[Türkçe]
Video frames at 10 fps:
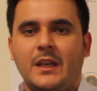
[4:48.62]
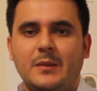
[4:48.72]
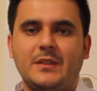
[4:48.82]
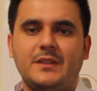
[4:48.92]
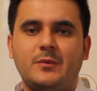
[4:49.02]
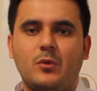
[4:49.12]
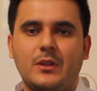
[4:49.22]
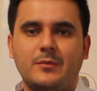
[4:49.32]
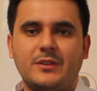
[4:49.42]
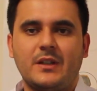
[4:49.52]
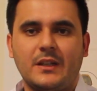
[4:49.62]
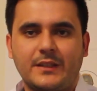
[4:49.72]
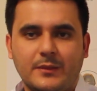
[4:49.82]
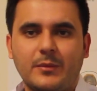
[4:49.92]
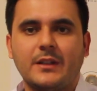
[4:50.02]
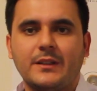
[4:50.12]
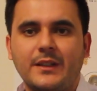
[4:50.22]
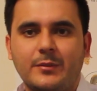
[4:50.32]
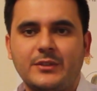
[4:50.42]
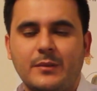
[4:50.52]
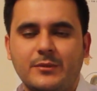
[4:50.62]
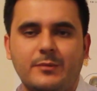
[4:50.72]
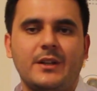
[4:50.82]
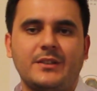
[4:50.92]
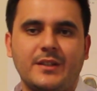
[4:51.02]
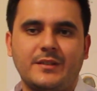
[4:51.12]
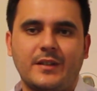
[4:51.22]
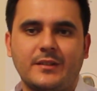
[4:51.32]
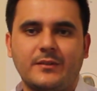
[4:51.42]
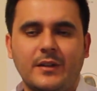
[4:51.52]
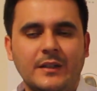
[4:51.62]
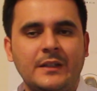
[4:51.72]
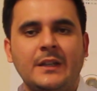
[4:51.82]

hem de diz bölgemizi rahatlatmak adına yapacağımız birkaç egzersiz var.